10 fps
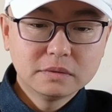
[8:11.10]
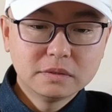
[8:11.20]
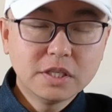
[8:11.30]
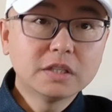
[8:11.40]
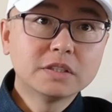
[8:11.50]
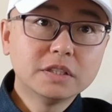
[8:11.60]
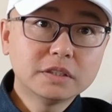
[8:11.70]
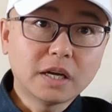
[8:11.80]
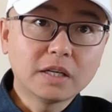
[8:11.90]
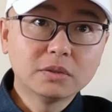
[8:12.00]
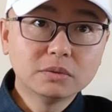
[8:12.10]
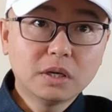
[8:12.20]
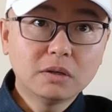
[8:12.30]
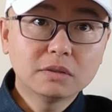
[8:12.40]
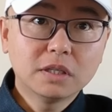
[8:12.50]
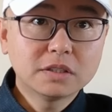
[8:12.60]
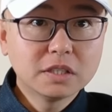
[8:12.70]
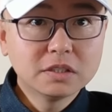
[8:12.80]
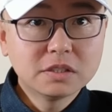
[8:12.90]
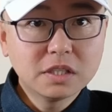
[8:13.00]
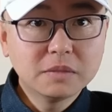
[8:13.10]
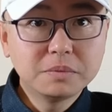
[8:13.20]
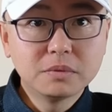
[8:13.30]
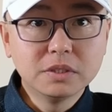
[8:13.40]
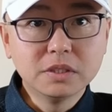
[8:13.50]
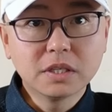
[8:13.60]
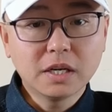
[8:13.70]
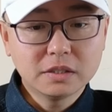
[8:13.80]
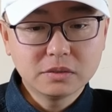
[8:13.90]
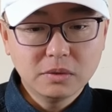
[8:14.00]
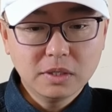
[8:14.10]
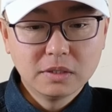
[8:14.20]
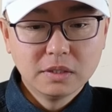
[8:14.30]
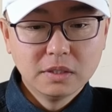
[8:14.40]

降息打开通道啊，这个这个步已经开始走了